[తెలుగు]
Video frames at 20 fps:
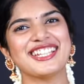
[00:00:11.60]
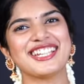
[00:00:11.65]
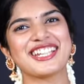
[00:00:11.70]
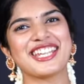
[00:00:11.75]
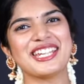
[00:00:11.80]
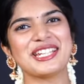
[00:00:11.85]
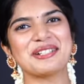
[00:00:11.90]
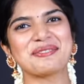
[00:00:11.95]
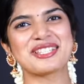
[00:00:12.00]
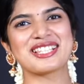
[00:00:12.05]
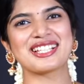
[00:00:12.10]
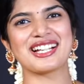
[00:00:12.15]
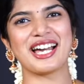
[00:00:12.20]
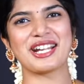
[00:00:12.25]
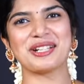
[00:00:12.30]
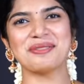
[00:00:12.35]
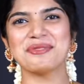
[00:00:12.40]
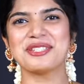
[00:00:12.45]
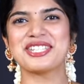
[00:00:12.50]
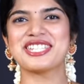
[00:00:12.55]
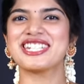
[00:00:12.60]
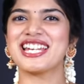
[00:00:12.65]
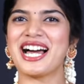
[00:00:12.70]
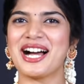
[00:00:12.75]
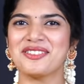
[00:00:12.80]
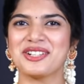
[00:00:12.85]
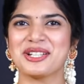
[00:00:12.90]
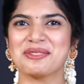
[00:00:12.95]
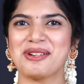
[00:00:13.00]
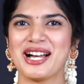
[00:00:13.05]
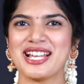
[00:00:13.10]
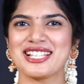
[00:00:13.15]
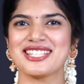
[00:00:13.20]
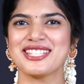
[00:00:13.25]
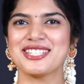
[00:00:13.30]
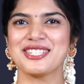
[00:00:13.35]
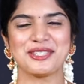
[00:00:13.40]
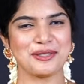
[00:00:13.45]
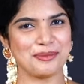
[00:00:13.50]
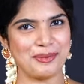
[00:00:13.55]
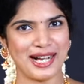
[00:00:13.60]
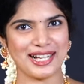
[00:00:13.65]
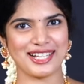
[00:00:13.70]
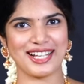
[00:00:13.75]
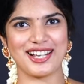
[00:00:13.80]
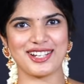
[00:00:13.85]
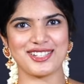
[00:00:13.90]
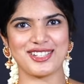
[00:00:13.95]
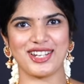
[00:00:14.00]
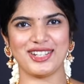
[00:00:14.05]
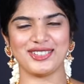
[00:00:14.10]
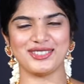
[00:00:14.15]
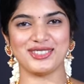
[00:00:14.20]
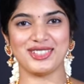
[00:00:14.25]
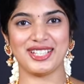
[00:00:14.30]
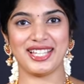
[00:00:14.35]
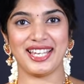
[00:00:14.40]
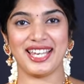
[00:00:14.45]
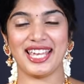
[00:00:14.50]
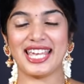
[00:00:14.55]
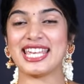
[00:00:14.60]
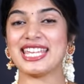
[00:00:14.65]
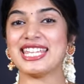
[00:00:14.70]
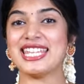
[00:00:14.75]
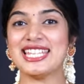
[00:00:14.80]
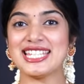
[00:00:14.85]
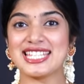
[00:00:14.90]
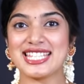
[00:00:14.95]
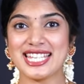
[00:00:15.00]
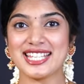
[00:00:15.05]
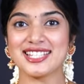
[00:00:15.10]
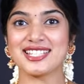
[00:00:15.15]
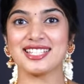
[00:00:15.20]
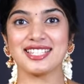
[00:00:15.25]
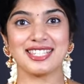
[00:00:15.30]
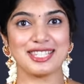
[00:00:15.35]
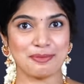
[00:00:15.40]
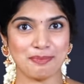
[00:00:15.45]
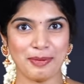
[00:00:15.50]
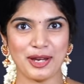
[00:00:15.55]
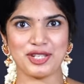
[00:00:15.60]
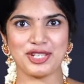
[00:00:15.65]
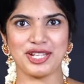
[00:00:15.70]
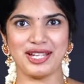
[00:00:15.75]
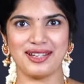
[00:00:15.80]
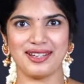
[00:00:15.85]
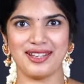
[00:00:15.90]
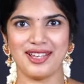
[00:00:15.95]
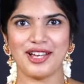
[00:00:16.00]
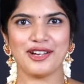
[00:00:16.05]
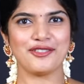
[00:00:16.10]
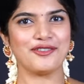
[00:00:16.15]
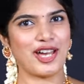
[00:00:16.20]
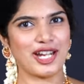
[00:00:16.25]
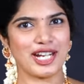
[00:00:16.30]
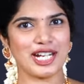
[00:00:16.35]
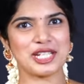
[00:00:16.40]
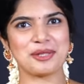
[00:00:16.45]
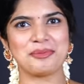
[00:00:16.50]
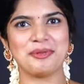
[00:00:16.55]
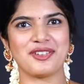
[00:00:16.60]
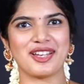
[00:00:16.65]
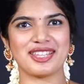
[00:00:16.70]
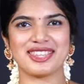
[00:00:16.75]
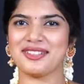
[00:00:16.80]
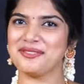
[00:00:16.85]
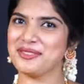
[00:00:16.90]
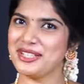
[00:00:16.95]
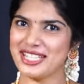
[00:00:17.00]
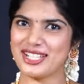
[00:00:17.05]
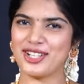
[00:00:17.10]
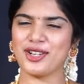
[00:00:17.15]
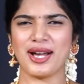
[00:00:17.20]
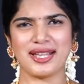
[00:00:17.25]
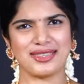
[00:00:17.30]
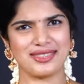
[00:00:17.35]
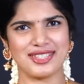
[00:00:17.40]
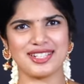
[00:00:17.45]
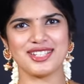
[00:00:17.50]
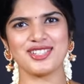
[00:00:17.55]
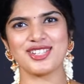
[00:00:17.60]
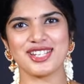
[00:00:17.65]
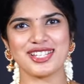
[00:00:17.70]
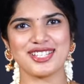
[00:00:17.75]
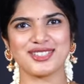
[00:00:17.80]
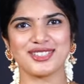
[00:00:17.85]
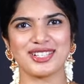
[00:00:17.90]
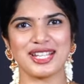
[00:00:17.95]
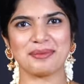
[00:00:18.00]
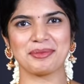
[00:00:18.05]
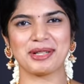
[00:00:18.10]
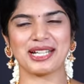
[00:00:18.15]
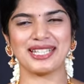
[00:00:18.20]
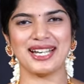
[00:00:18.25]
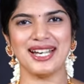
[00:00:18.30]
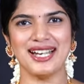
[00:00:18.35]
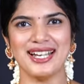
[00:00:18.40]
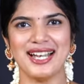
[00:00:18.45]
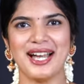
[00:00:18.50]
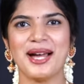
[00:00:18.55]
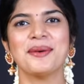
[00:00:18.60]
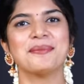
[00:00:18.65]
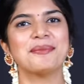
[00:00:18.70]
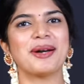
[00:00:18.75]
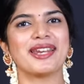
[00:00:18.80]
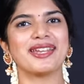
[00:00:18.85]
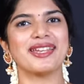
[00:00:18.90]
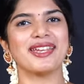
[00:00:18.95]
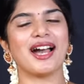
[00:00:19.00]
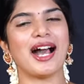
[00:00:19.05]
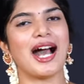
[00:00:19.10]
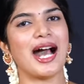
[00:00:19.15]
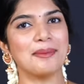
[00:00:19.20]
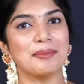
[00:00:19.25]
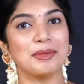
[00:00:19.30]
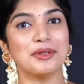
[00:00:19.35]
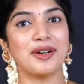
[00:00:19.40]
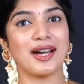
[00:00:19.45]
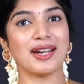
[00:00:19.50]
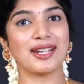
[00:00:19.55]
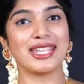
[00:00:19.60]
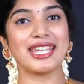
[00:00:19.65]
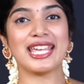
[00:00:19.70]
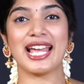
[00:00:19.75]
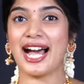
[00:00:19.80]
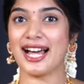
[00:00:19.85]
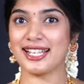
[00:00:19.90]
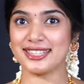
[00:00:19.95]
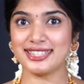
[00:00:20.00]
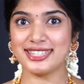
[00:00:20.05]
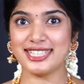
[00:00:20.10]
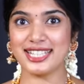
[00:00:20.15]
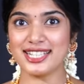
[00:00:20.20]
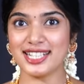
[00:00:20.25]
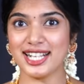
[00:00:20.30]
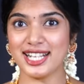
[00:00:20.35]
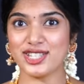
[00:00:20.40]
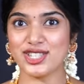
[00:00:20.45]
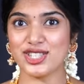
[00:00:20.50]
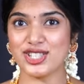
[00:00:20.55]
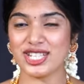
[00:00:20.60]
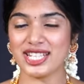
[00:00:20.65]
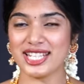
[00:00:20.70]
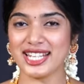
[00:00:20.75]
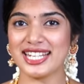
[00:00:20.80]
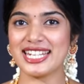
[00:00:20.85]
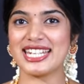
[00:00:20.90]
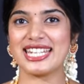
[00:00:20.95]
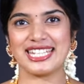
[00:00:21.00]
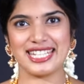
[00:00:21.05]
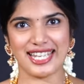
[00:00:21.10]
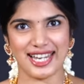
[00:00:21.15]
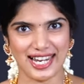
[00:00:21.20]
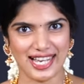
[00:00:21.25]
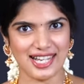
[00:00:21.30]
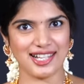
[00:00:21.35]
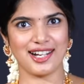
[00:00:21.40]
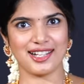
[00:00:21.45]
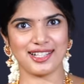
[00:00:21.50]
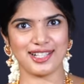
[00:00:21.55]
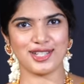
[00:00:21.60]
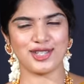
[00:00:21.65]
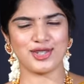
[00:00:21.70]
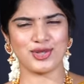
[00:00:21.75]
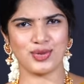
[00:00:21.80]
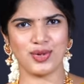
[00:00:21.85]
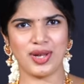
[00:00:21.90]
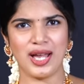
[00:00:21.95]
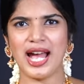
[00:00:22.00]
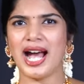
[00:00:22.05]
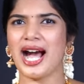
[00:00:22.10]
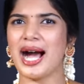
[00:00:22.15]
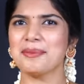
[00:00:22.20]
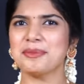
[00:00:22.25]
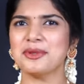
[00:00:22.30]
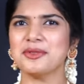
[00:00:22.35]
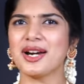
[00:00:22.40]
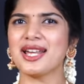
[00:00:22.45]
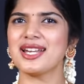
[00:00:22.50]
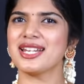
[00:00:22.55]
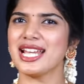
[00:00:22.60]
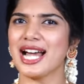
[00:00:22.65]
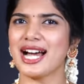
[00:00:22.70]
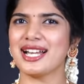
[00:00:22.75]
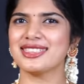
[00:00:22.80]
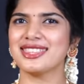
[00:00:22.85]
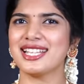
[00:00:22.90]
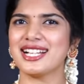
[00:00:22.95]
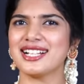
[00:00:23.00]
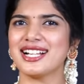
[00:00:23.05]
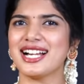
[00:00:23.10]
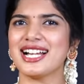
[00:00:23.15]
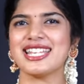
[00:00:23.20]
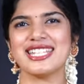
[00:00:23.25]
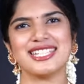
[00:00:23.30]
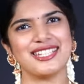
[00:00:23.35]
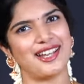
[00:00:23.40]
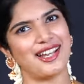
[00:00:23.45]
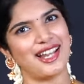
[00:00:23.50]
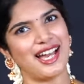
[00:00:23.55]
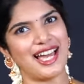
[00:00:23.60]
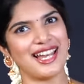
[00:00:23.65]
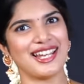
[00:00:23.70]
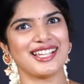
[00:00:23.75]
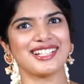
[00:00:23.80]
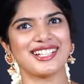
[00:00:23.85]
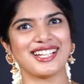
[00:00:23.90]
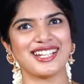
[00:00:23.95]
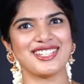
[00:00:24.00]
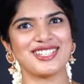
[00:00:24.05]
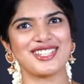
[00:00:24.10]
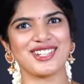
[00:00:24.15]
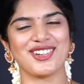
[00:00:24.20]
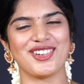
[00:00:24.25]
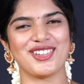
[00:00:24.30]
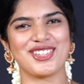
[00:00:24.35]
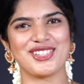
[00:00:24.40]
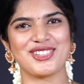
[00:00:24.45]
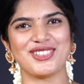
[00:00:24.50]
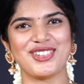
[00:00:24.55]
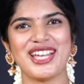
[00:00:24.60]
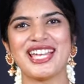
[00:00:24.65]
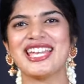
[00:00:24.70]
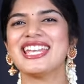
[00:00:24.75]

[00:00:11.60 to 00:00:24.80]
అందరికీ నమస్కారం శ్రావణ మాసం శుభాకాంక్షలు ఈ సీజన్ స్పెషల్ వరలక్ష్మి వ్రతం ఇంట్లో అందరం చేసుకుంటాం కదా మరి అమ్మవారికి అందంగా చీరని ఎలా కట్టచ్చు అమ్మవారిని అందంగా ఎలా అలంకరించుకోవచ్చు